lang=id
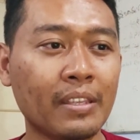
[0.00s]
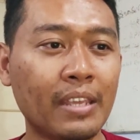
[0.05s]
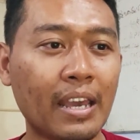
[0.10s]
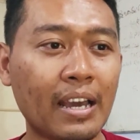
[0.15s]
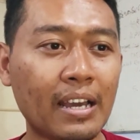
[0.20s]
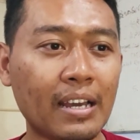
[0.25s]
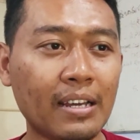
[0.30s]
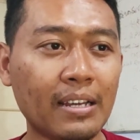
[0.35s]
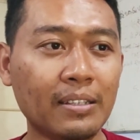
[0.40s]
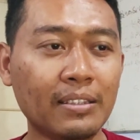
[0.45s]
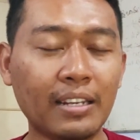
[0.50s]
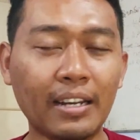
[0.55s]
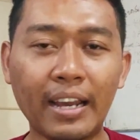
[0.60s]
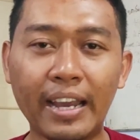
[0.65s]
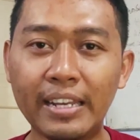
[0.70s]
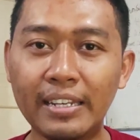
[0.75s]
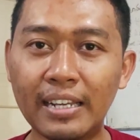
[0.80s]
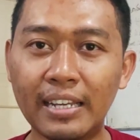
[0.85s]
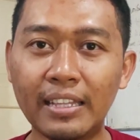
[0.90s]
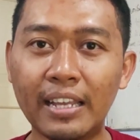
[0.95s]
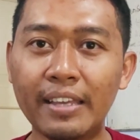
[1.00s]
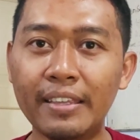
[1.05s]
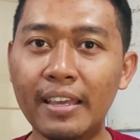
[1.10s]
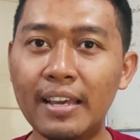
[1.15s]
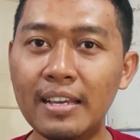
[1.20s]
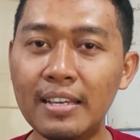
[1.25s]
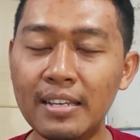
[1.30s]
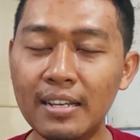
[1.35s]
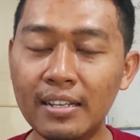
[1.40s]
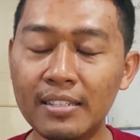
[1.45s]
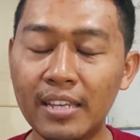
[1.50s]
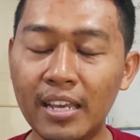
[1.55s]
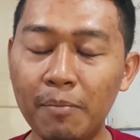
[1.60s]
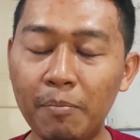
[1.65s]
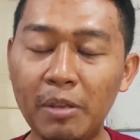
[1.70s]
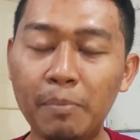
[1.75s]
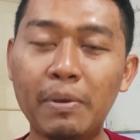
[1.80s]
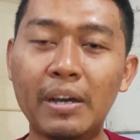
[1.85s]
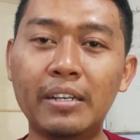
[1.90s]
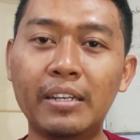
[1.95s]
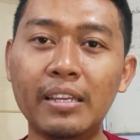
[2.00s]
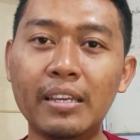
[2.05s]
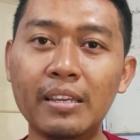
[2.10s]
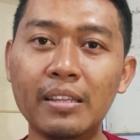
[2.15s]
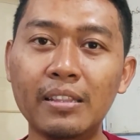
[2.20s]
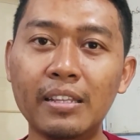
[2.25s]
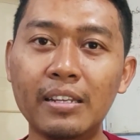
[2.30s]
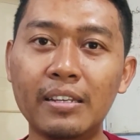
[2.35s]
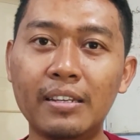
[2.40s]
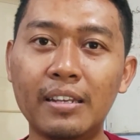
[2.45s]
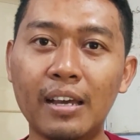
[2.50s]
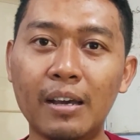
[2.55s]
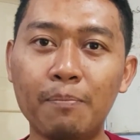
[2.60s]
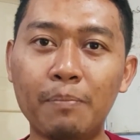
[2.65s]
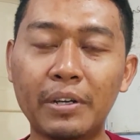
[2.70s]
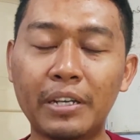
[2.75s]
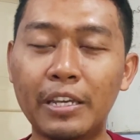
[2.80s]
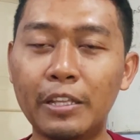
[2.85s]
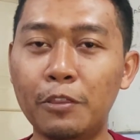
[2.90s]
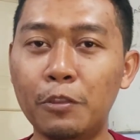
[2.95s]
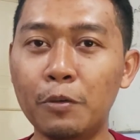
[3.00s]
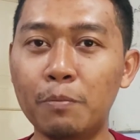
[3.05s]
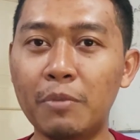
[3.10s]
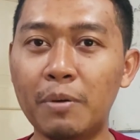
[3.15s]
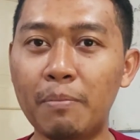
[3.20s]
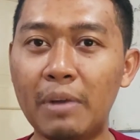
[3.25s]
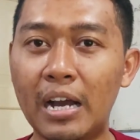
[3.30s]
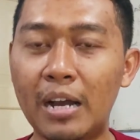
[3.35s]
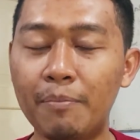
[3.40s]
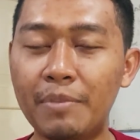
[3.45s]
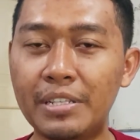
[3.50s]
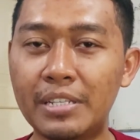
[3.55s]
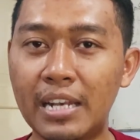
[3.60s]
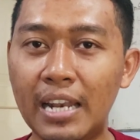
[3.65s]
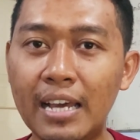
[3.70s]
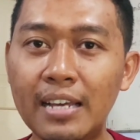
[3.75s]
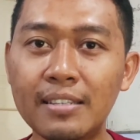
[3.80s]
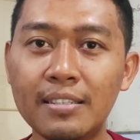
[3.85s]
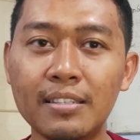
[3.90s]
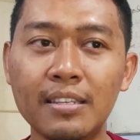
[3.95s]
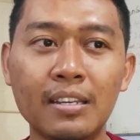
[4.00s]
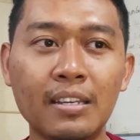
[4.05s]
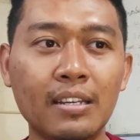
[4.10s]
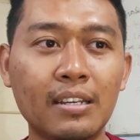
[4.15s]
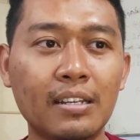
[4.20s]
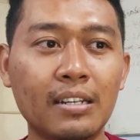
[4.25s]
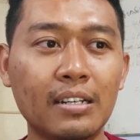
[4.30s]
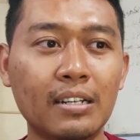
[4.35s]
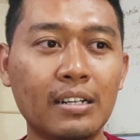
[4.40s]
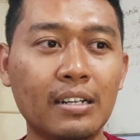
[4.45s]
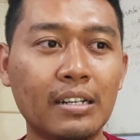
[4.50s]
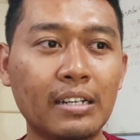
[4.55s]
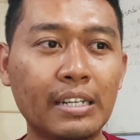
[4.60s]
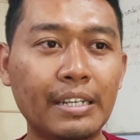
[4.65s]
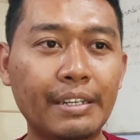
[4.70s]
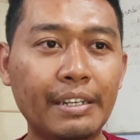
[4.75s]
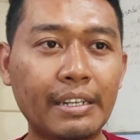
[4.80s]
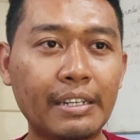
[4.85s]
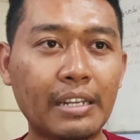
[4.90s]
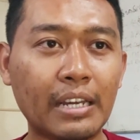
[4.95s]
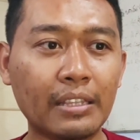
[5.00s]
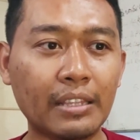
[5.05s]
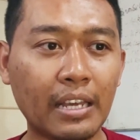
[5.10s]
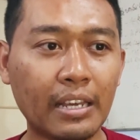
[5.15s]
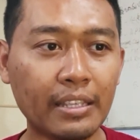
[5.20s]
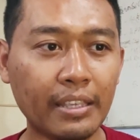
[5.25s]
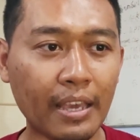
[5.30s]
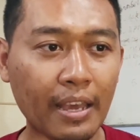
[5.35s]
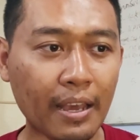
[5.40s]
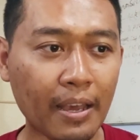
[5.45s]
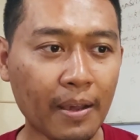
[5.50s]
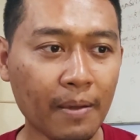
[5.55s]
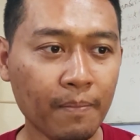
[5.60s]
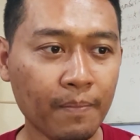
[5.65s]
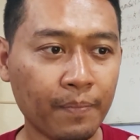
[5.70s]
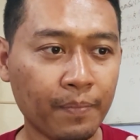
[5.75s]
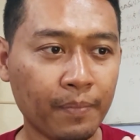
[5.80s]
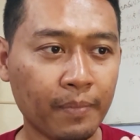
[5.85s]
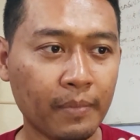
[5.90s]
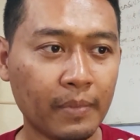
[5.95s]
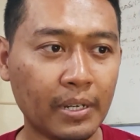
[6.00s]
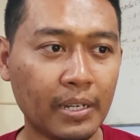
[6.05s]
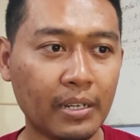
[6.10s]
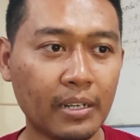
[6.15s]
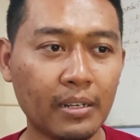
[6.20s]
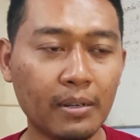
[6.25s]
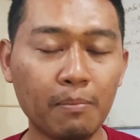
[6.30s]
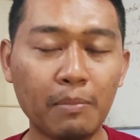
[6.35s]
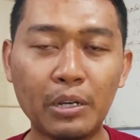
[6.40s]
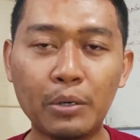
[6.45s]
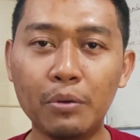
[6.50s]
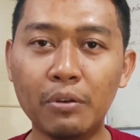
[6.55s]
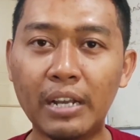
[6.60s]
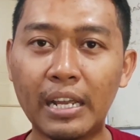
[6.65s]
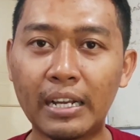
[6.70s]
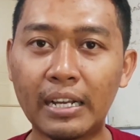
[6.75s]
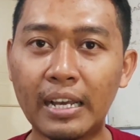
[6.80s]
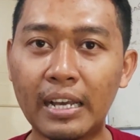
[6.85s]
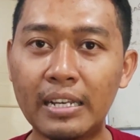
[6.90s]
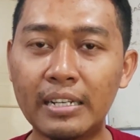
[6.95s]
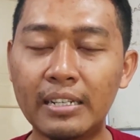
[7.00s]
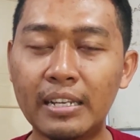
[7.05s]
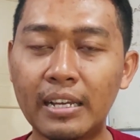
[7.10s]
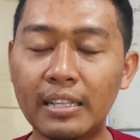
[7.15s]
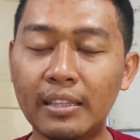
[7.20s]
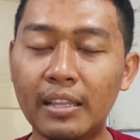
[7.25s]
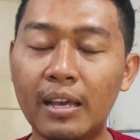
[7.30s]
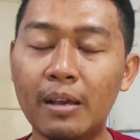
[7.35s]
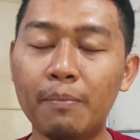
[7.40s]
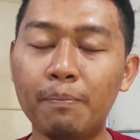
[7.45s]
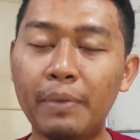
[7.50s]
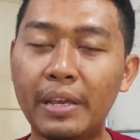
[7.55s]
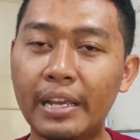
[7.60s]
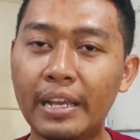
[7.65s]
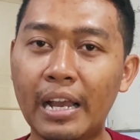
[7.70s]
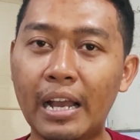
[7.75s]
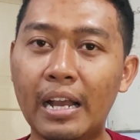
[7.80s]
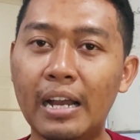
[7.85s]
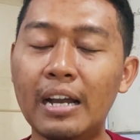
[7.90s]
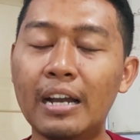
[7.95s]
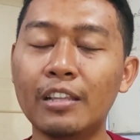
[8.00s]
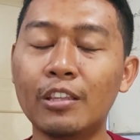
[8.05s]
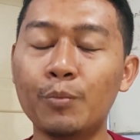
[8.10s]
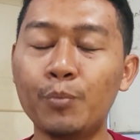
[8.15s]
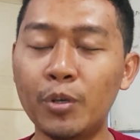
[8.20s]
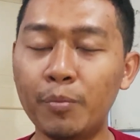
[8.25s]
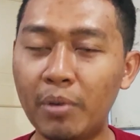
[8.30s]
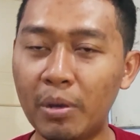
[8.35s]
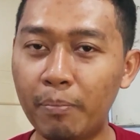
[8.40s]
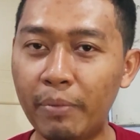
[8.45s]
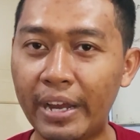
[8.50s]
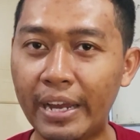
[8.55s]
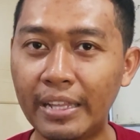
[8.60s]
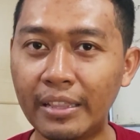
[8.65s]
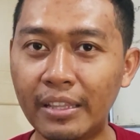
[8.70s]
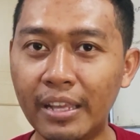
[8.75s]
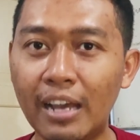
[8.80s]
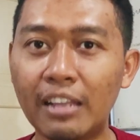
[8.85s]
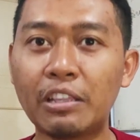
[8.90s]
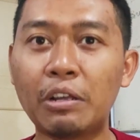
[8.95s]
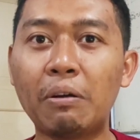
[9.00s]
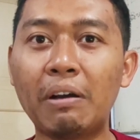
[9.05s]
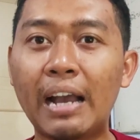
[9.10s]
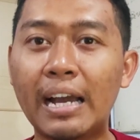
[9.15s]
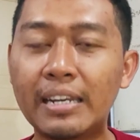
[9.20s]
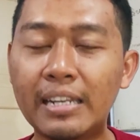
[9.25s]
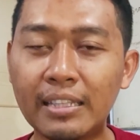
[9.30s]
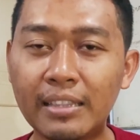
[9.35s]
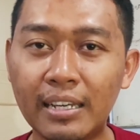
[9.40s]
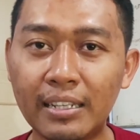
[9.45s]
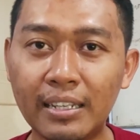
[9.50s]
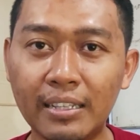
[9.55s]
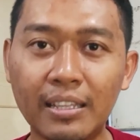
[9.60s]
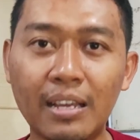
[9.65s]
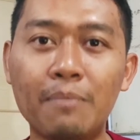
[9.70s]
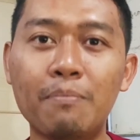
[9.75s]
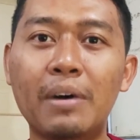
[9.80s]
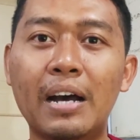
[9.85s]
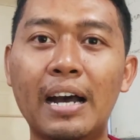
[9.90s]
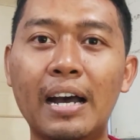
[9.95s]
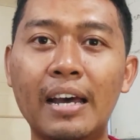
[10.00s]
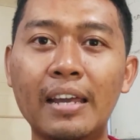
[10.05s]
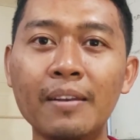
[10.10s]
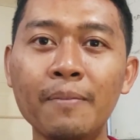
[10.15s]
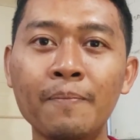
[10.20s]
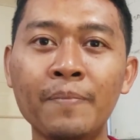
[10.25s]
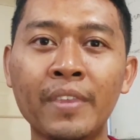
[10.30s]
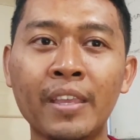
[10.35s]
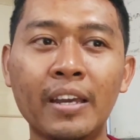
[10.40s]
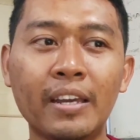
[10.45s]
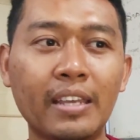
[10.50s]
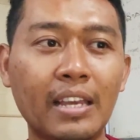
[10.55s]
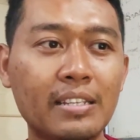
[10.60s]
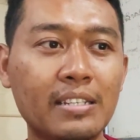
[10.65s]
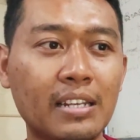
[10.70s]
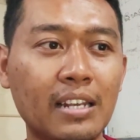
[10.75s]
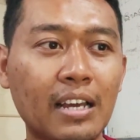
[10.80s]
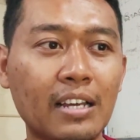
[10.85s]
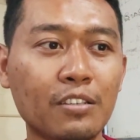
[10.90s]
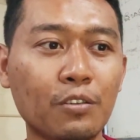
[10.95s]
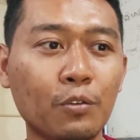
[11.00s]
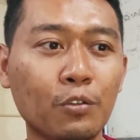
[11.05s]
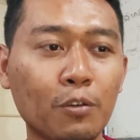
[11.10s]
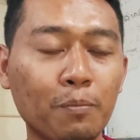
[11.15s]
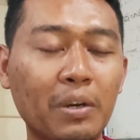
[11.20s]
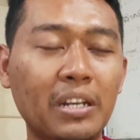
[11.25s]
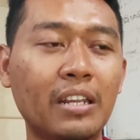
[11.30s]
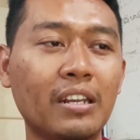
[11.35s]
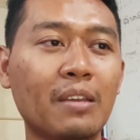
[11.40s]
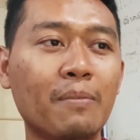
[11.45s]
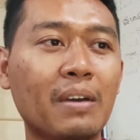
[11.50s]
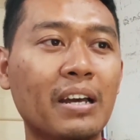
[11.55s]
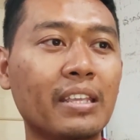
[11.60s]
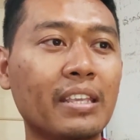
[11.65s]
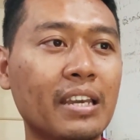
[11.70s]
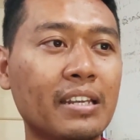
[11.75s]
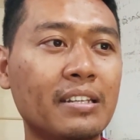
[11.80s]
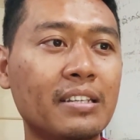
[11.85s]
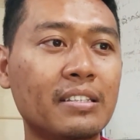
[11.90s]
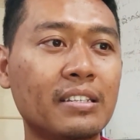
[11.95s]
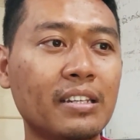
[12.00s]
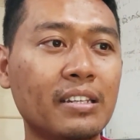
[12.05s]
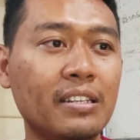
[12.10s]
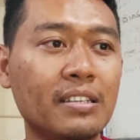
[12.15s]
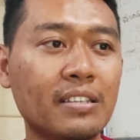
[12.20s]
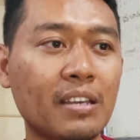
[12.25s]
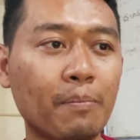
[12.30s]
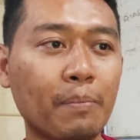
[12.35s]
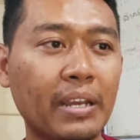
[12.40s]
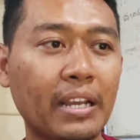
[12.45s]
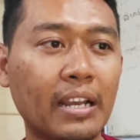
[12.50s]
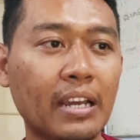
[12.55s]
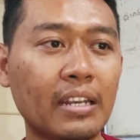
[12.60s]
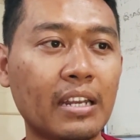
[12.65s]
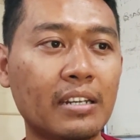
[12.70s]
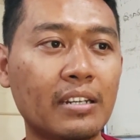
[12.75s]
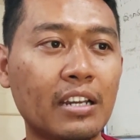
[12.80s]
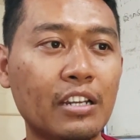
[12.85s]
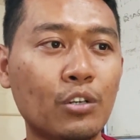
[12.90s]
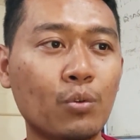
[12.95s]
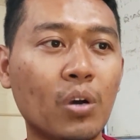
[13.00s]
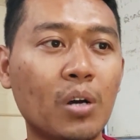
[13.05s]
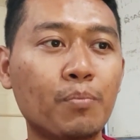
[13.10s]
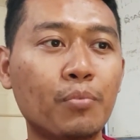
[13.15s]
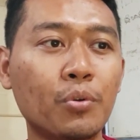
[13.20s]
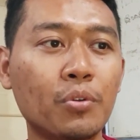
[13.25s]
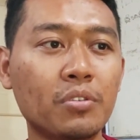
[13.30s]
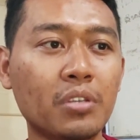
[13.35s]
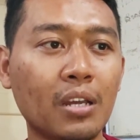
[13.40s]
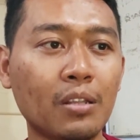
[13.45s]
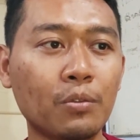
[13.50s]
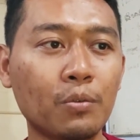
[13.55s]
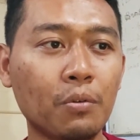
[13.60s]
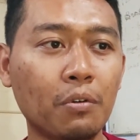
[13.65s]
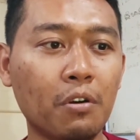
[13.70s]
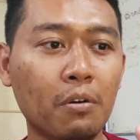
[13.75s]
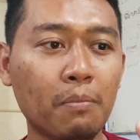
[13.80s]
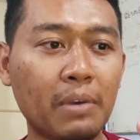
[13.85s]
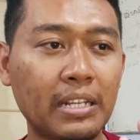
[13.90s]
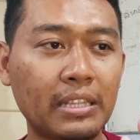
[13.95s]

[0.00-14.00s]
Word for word: Ya, terkait datanya saya pribadi tidak begitu memahami jelas. uh, ini datanya E, menggunakan data PKH ataupun BPNT ataukah ada data tambahan. Yang jelas untuk penerimanya di sini disampaikan ada 21,3